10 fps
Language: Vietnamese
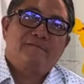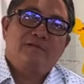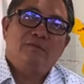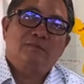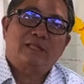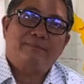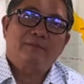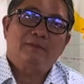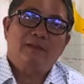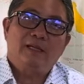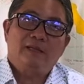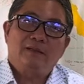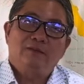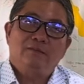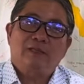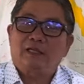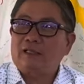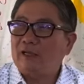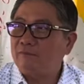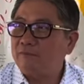dùng tâm không à dùng thần
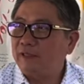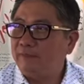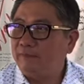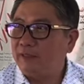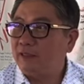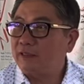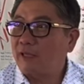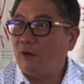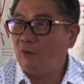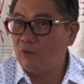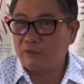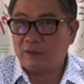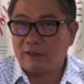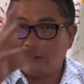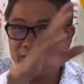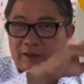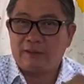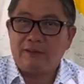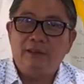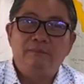thông để mà nhìn thấu từng đứa từng
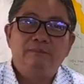đứa